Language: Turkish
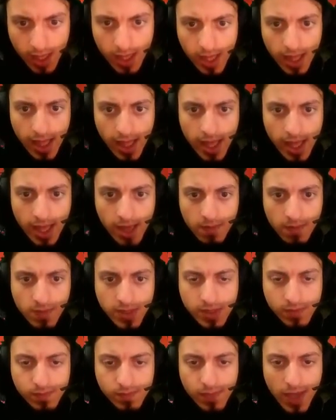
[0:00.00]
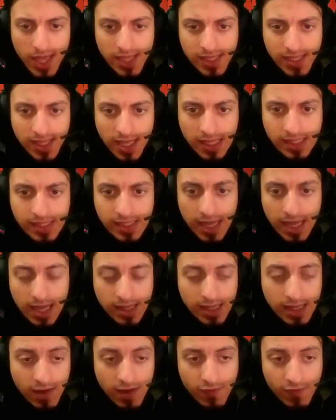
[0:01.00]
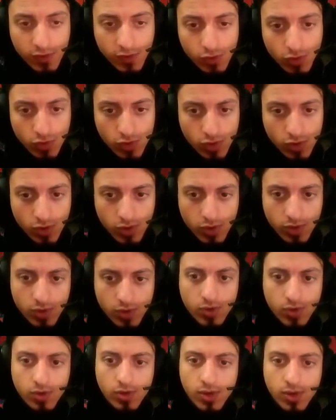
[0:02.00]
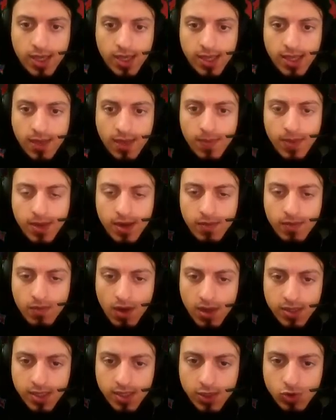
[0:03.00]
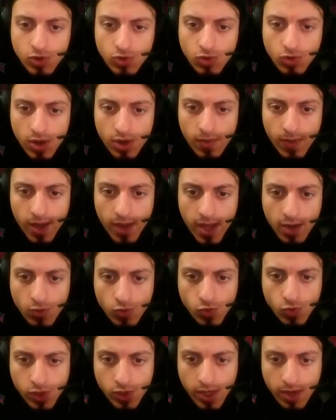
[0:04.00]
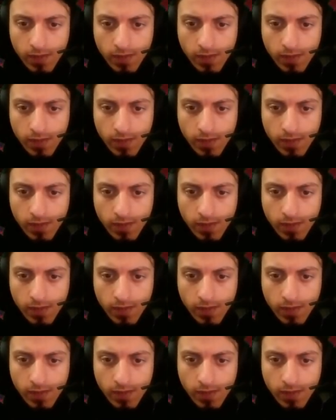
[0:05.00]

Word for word: Ee, bizim base'den sağ tarafa doğru gidebilirim. Ancak şu an oraya bayağı uzağım.